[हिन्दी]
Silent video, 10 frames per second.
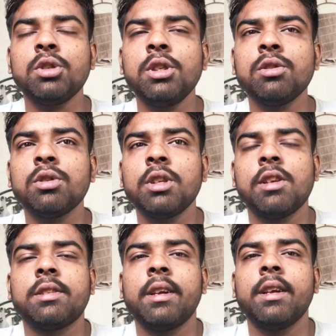सीन्स कुछ
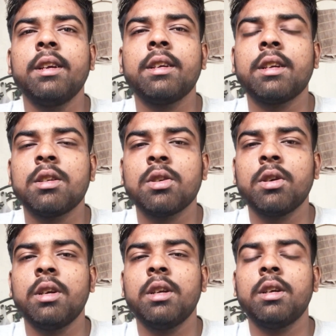ऐसे हैं कि जो
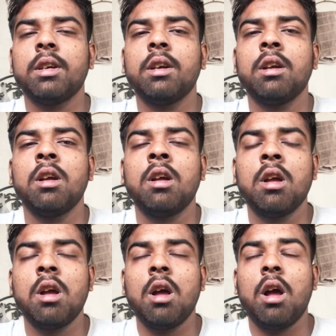है
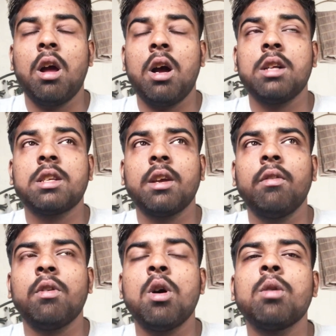आज के
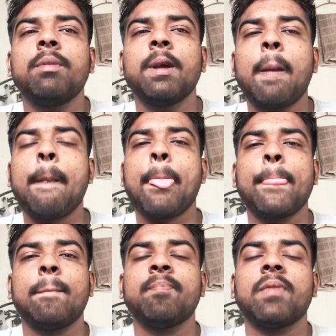व्लॉग में
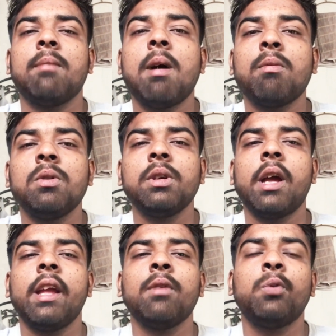हम आपको
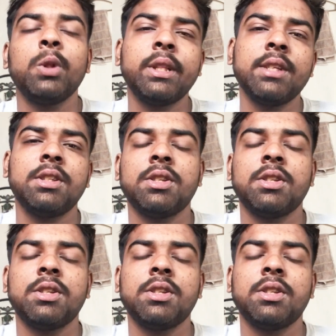दिखाएंगे फुल देसी